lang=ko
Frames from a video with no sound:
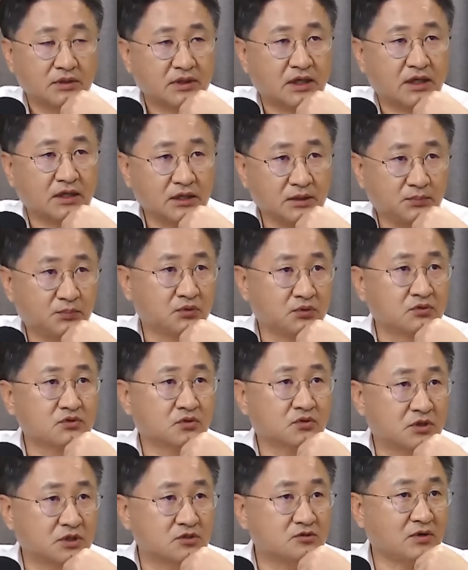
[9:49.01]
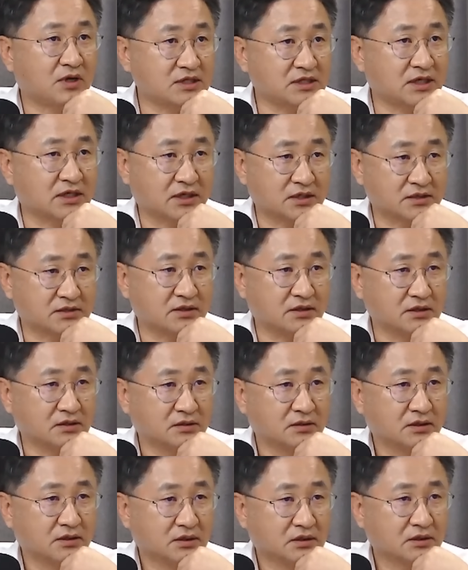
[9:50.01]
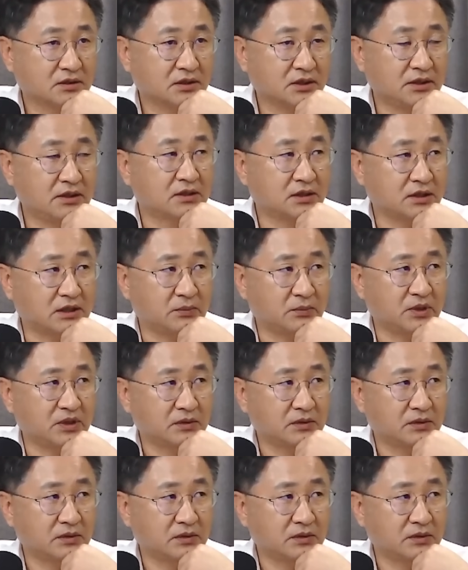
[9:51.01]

당연히 불구속 기소하지 않겠어요? 그러니까 이렇게 되면